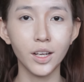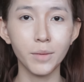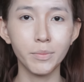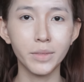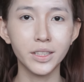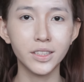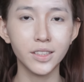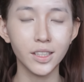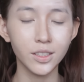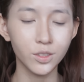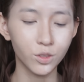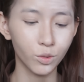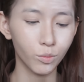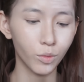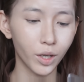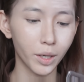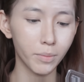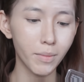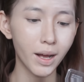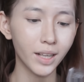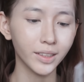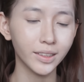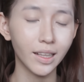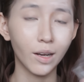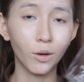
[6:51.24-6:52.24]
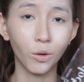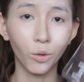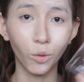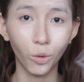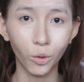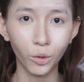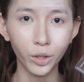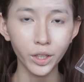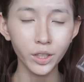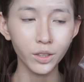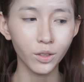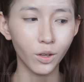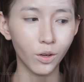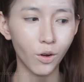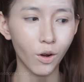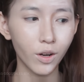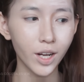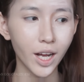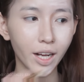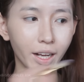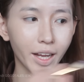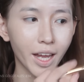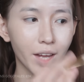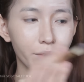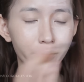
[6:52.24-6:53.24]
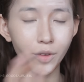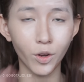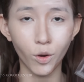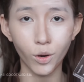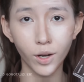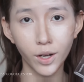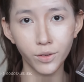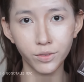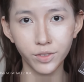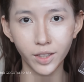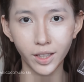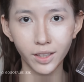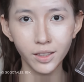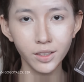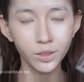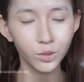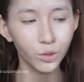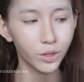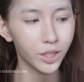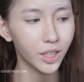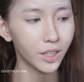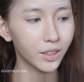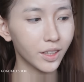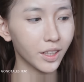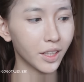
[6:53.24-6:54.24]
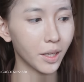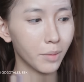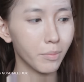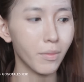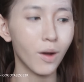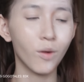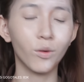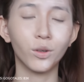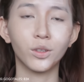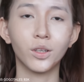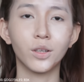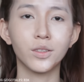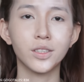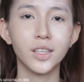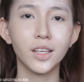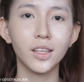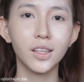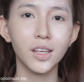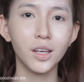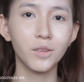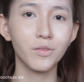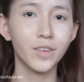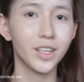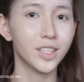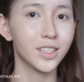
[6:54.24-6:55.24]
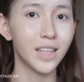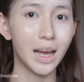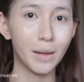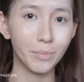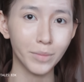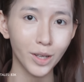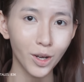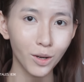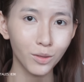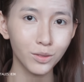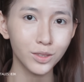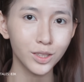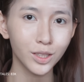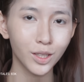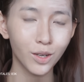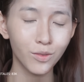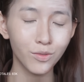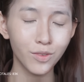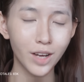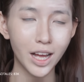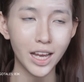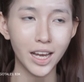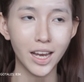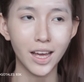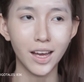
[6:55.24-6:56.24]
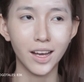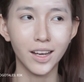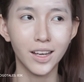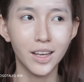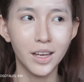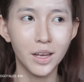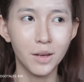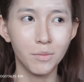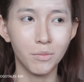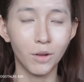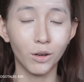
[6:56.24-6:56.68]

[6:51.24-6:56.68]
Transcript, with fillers: Đó là mình sẽ dùng một cái bạc tạo khối, nó có cả kem và có cả phấn Tuy nhiên thì cái màu của nó sẽ thiên về xám đâu chứ không phải là